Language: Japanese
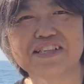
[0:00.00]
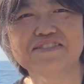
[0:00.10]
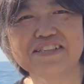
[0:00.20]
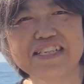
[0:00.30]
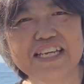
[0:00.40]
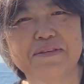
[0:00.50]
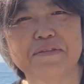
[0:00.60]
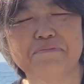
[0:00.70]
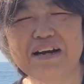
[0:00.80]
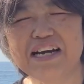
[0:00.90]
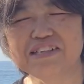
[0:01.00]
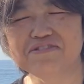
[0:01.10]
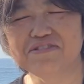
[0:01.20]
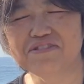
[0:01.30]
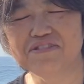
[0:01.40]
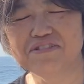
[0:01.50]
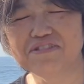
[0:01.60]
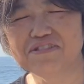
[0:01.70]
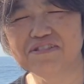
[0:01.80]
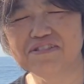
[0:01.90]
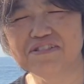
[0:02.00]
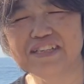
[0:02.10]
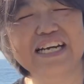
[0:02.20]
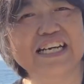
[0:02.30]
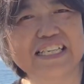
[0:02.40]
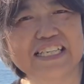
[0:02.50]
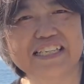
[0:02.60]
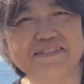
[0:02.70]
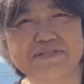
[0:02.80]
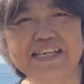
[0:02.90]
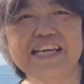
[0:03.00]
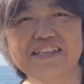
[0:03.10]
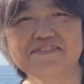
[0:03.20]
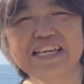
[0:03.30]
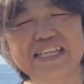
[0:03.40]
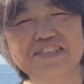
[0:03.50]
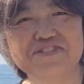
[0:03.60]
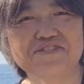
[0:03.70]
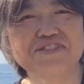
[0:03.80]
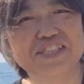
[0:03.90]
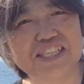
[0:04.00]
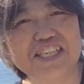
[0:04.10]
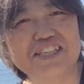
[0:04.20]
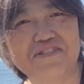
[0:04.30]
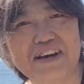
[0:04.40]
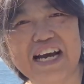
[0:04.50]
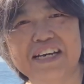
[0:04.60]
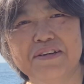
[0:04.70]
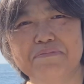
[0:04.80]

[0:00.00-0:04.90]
それでね、まあ、あのー、なんかね、世間のね、常識とか、